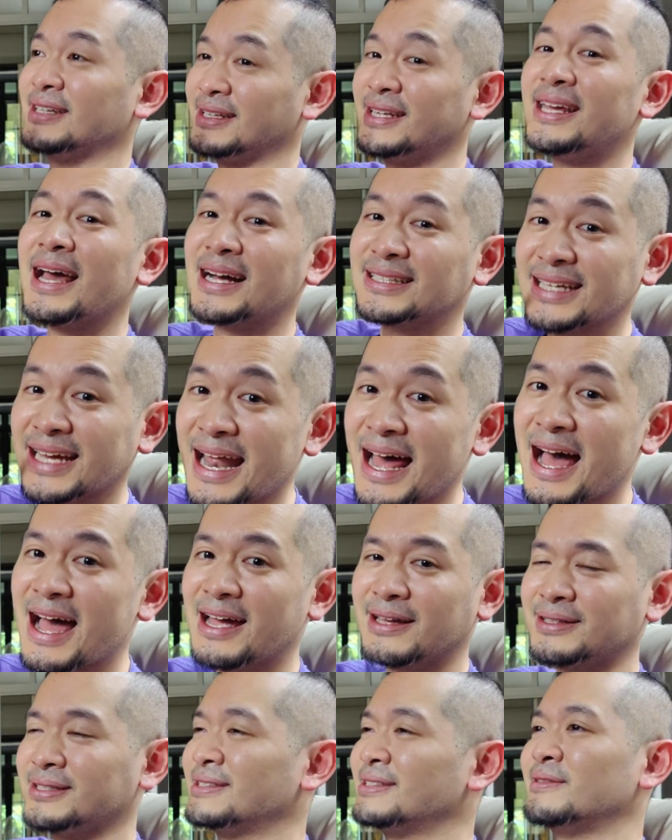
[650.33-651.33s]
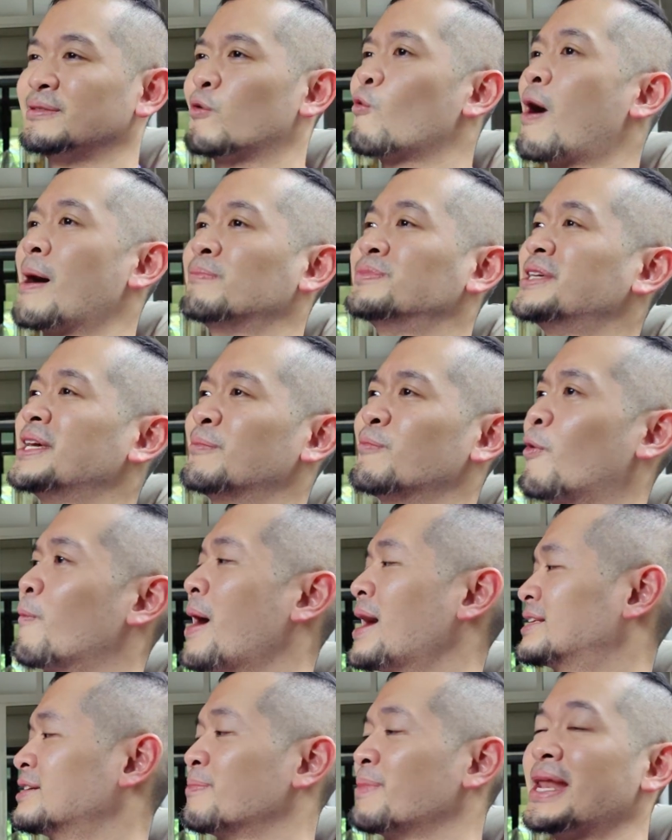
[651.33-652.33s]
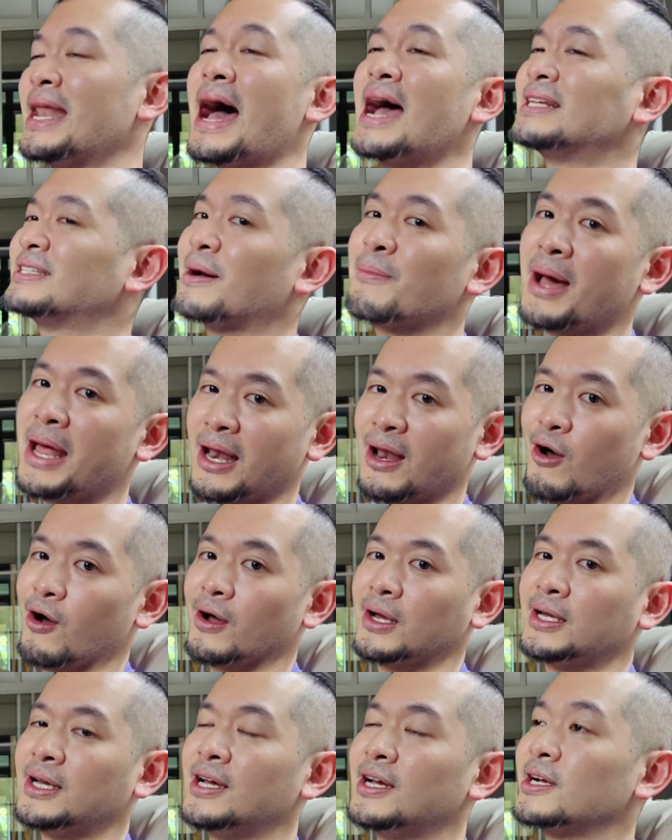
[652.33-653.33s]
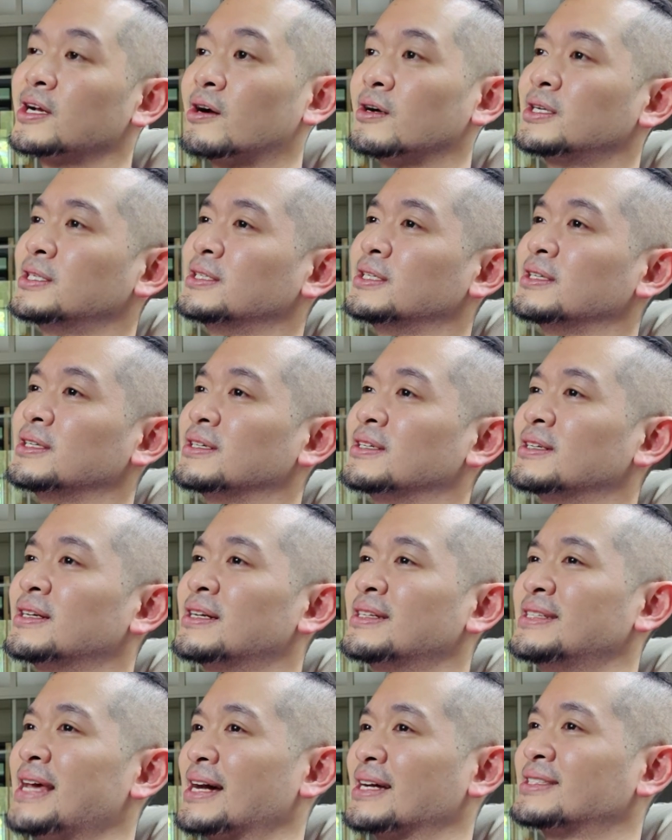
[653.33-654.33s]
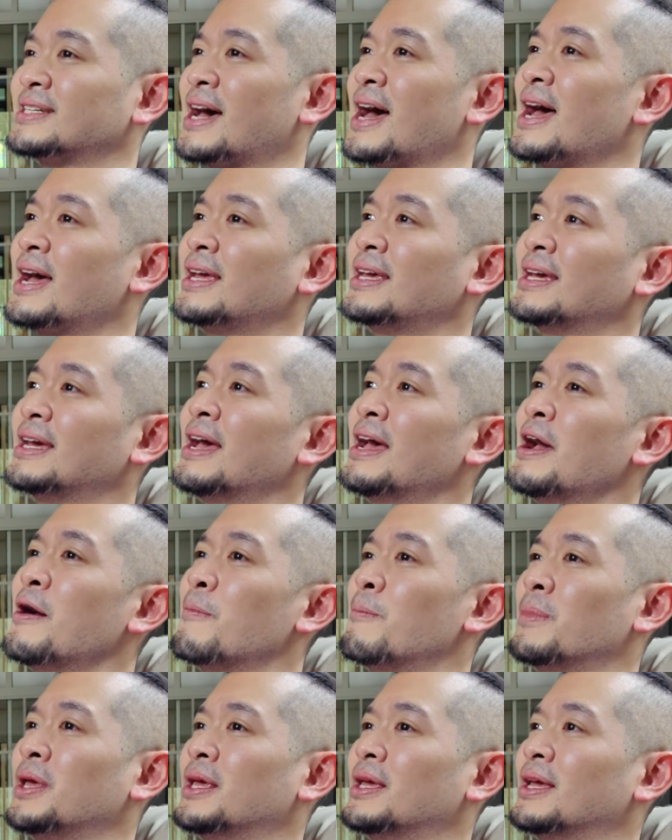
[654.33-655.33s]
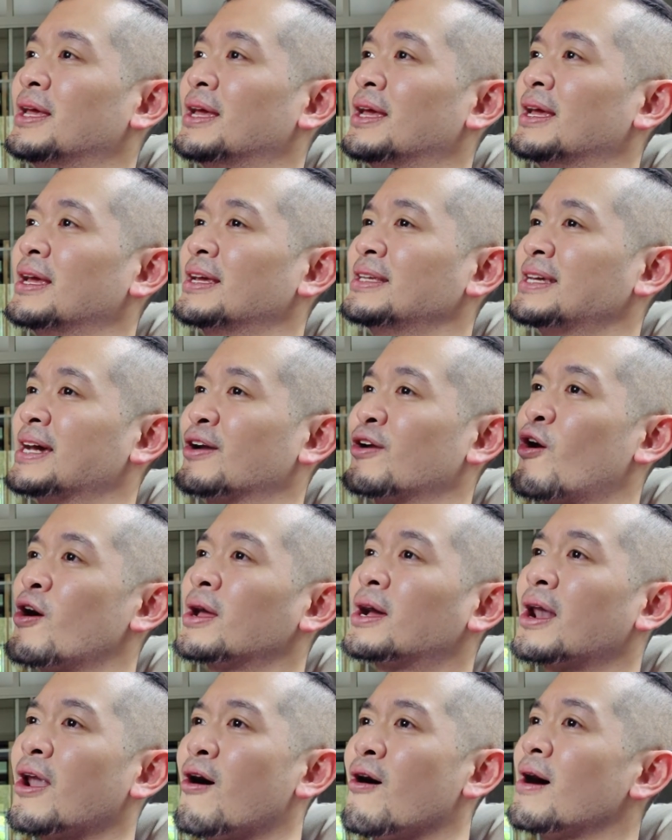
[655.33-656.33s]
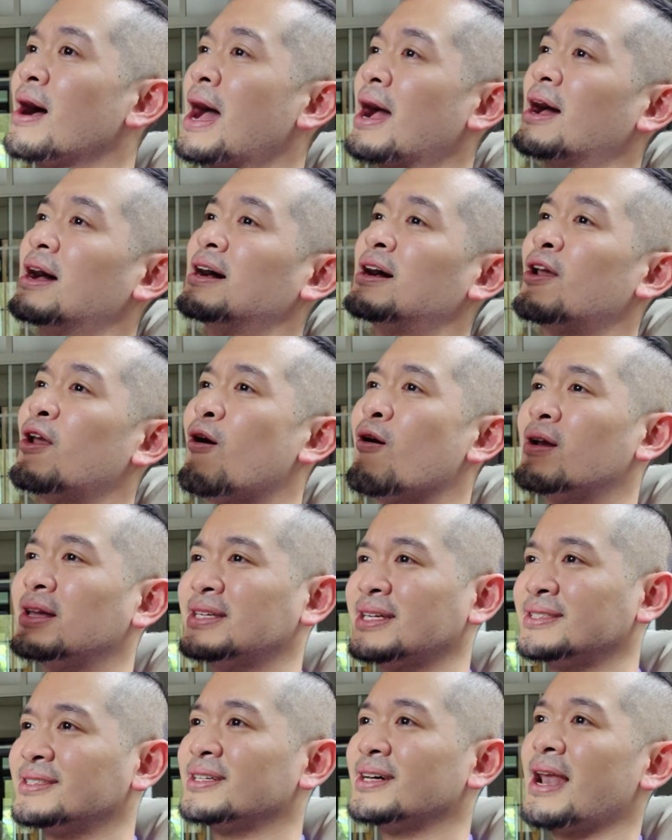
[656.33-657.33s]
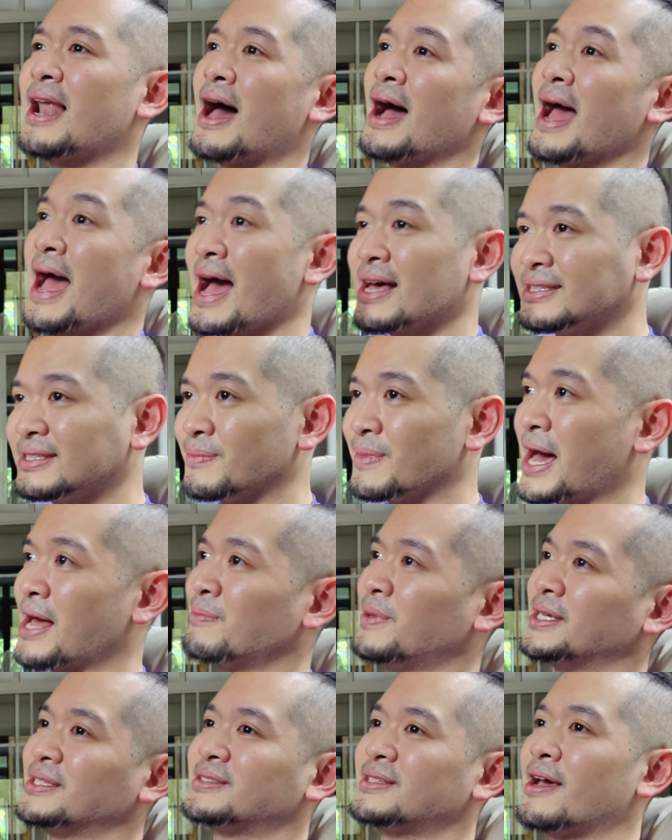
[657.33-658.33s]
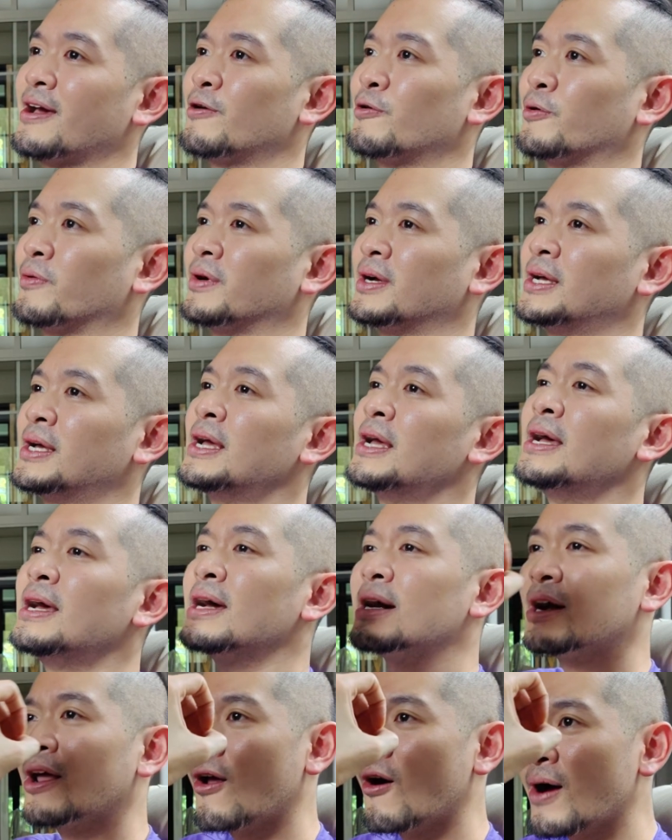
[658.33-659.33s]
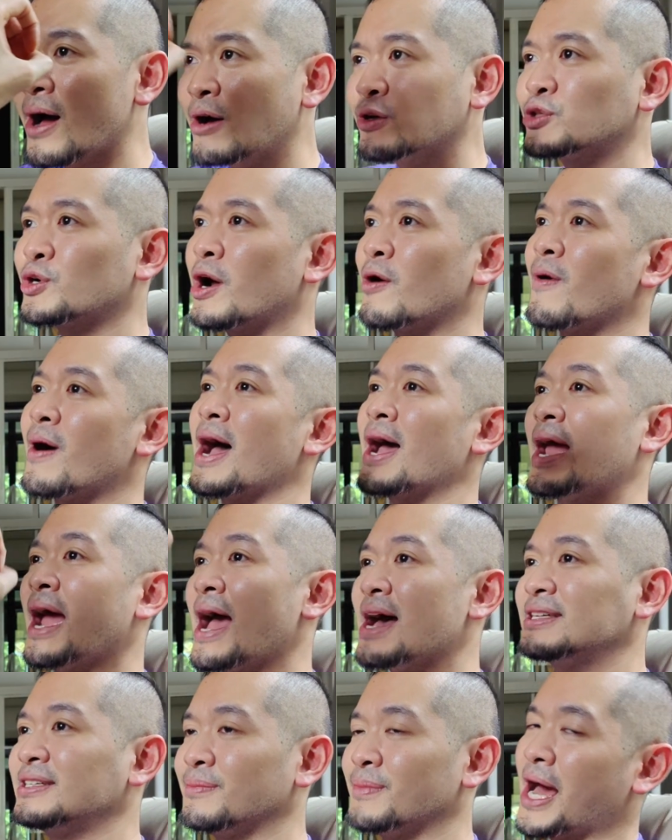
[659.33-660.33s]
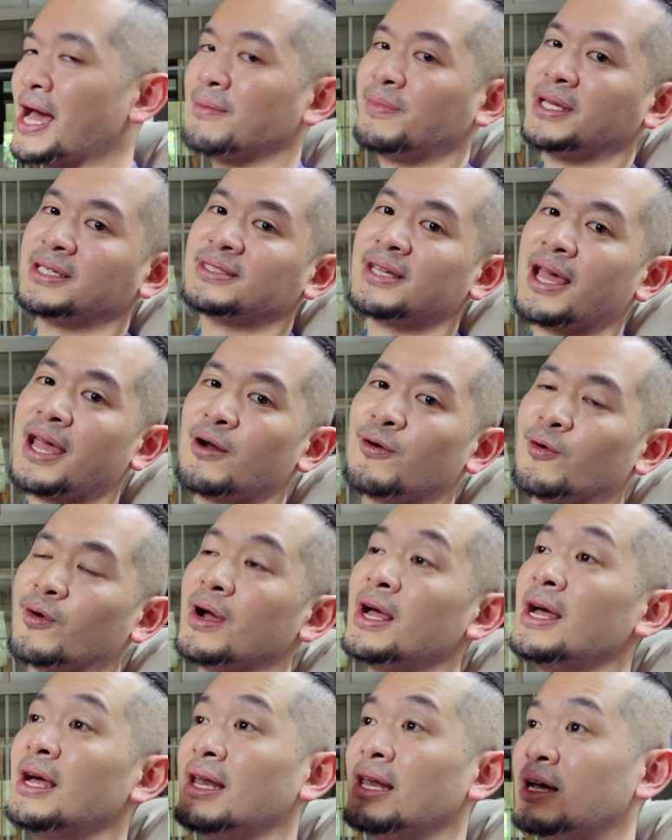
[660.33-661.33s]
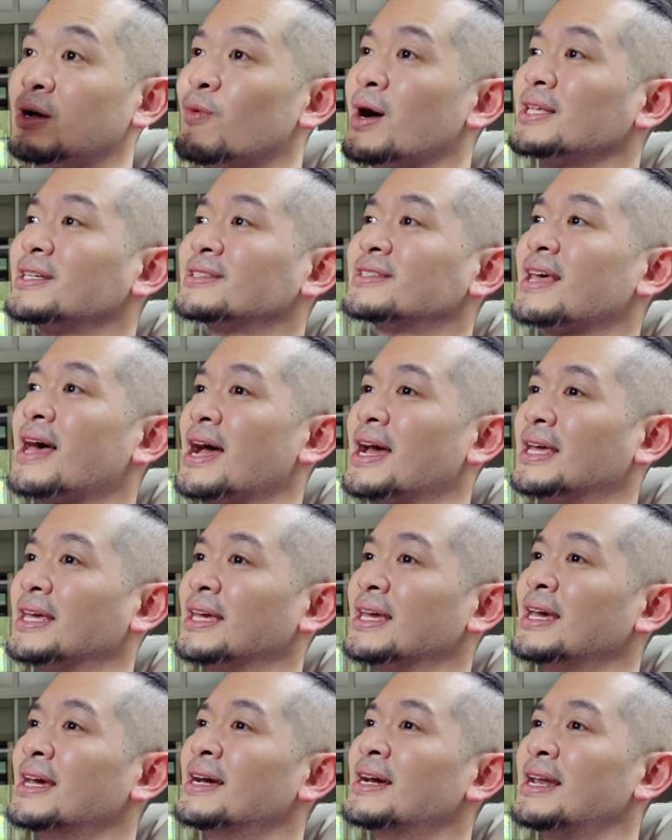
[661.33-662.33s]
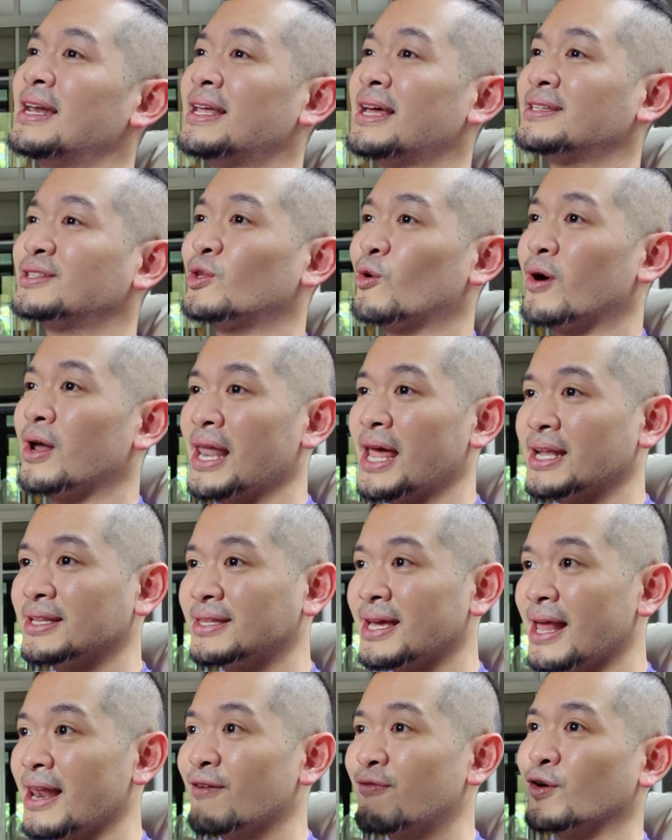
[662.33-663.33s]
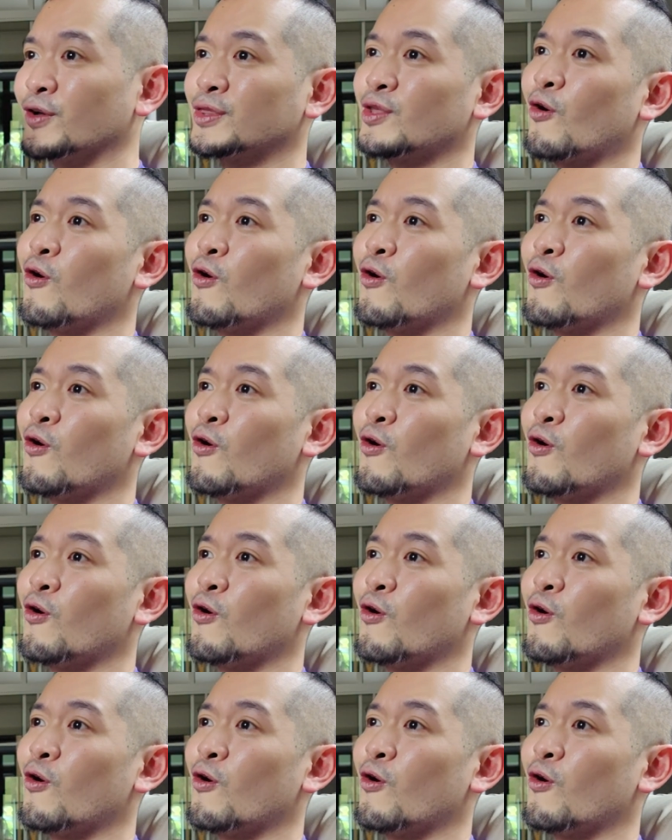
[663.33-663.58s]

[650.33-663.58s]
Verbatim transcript: สิ่งที่อยากจะได้คือความจริงผมอาจจะไม่ได้จากมันหรอก ก็คืออยากจะให้มีอย่างน้อยกล้องกล้องเซนเซอร์หลัก 50 ล้านพิกเซล กล้องอัลตร้าไวด์50 ล้านพิกเซล หรือว่าจะใส่เลนตัวเลนเทเลโฟ